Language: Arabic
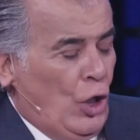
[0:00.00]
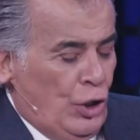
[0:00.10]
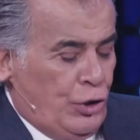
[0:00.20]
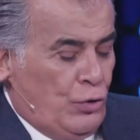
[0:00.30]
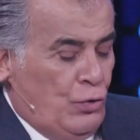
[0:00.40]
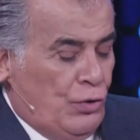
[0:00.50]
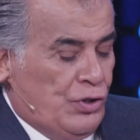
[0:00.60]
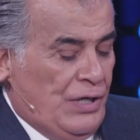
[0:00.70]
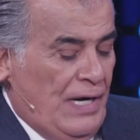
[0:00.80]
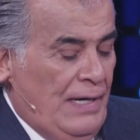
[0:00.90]
اذكر
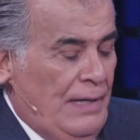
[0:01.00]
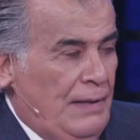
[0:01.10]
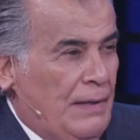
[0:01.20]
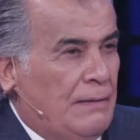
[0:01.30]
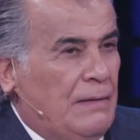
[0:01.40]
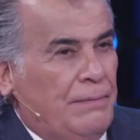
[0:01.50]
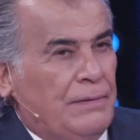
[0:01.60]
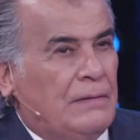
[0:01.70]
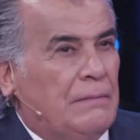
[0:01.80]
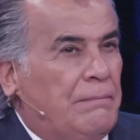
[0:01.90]
شيء
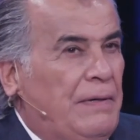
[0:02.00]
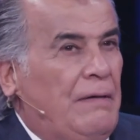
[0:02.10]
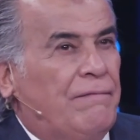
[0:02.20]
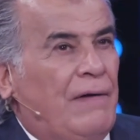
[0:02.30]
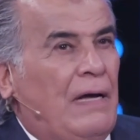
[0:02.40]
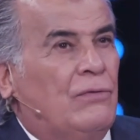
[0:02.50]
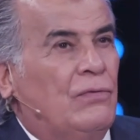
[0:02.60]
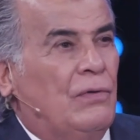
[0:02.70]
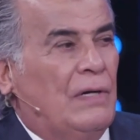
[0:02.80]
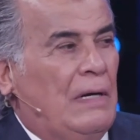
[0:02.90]
يرتبط
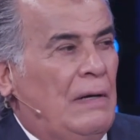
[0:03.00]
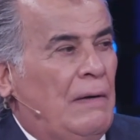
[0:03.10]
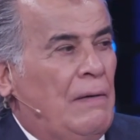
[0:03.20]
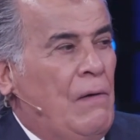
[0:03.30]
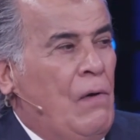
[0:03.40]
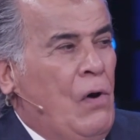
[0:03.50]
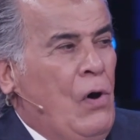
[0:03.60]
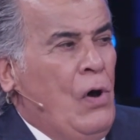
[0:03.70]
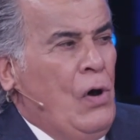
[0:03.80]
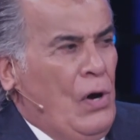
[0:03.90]
بالفاتورة
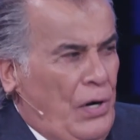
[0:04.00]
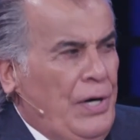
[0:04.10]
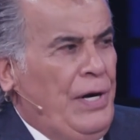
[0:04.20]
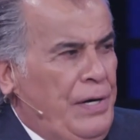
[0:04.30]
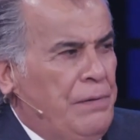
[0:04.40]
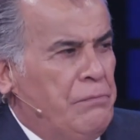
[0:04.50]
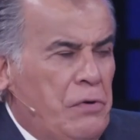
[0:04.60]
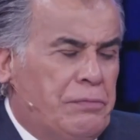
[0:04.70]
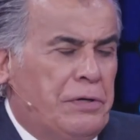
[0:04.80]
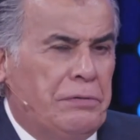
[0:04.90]
اي
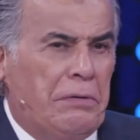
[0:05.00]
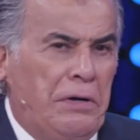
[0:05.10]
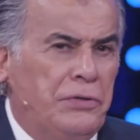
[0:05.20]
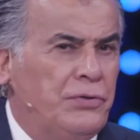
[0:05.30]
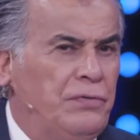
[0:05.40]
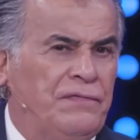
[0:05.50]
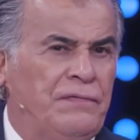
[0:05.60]
ممكن خلينا نشوف